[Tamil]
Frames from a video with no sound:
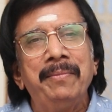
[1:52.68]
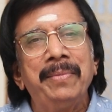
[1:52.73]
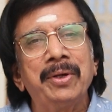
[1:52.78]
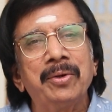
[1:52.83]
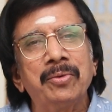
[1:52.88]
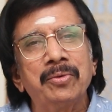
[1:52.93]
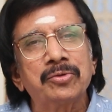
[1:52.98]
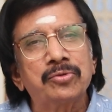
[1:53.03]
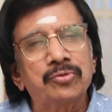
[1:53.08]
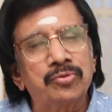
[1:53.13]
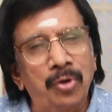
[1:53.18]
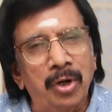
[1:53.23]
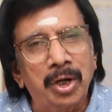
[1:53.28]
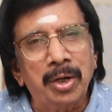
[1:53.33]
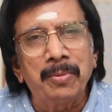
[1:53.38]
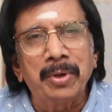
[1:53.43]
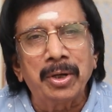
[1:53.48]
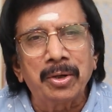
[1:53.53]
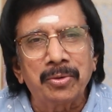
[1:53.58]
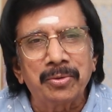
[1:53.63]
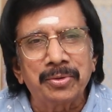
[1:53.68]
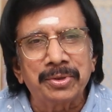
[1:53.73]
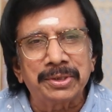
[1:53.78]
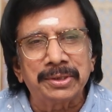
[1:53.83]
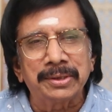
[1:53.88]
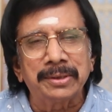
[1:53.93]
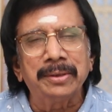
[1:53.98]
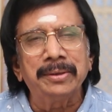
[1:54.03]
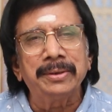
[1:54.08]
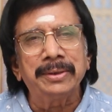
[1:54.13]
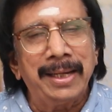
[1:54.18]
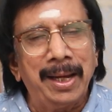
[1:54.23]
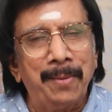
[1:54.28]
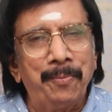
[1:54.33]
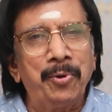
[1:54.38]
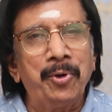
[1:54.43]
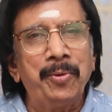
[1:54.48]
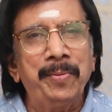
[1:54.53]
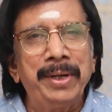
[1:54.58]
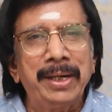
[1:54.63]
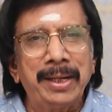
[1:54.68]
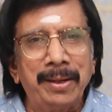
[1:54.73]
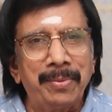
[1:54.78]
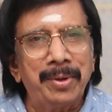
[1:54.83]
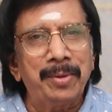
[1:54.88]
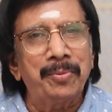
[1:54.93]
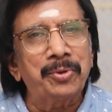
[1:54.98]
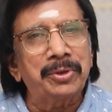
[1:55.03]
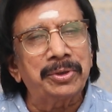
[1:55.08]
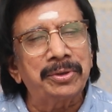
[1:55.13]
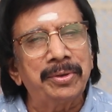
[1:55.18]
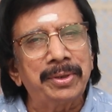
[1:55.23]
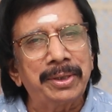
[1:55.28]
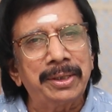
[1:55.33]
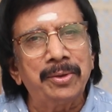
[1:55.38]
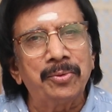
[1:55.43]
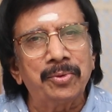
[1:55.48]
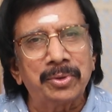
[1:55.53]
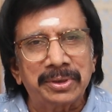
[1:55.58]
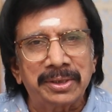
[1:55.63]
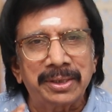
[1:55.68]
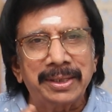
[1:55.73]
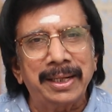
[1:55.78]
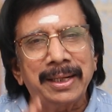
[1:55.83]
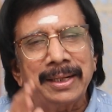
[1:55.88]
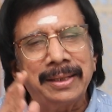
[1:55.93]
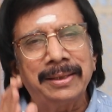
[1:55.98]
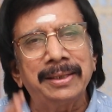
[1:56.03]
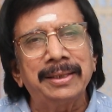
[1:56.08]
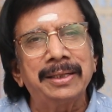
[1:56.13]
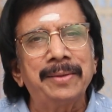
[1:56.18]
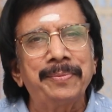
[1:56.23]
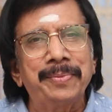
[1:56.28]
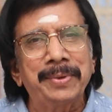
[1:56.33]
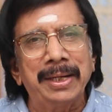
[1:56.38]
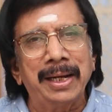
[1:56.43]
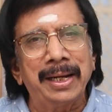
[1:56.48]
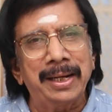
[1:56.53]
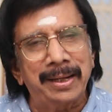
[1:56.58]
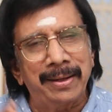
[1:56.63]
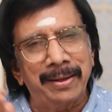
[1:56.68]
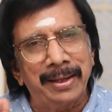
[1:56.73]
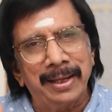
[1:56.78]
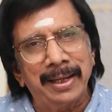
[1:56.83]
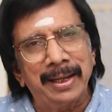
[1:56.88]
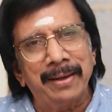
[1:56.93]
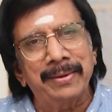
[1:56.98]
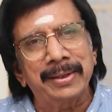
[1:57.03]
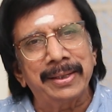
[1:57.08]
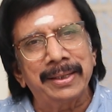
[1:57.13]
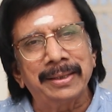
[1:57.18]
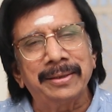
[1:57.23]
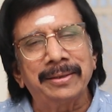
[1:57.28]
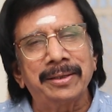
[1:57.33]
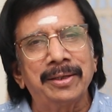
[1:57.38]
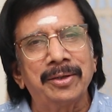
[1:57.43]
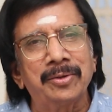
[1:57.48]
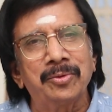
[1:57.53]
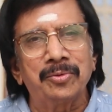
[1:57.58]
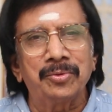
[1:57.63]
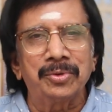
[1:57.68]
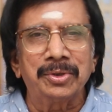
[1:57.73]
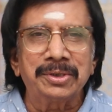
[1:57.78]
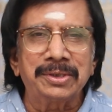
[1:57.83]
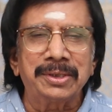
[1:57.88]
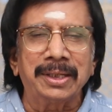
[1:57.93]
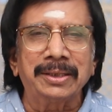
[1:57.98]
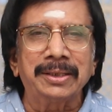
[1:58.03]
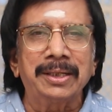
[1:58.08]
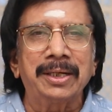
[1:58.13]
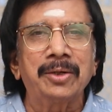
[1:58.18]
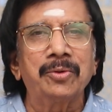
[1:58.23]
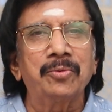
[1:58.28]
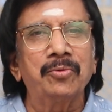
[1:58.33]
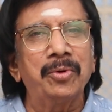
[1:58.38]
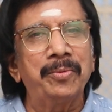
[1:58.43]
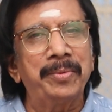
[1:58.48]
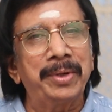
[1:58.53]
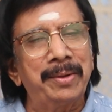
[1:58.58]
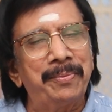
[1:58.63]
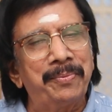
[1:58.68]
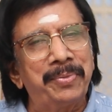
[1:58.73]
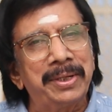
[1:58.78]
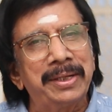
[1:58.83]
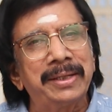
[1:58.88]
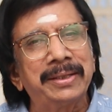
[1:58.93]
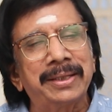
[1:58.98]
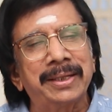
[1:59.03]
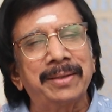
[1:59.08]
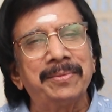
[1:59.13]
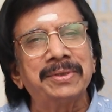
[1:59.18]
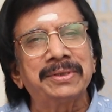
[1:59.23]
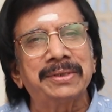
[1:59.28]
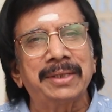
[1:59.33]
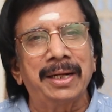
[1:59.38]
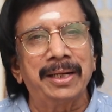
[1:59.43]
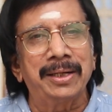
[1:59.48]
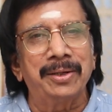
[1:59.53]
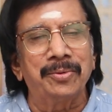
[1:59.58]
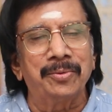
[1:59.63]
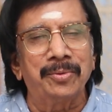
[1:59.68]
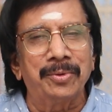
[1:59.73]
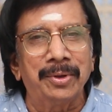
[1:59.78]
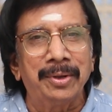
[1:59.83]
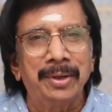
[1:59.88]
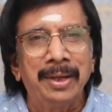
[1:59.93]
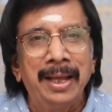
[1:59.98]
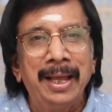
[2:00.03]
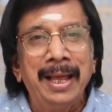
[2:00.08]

மிகவும் சோகமான ஒரு விஷயம் எப்போவுமே நம்மளை பொறுத்த வரைக்கும் ஒருத்தர் இறந்ததுக்கு பின்னால் அவரை எந்திரன்னுவோம் சந்திரன்னுவோம் மிகப்பெரிய திறமசாலின்னுவோம்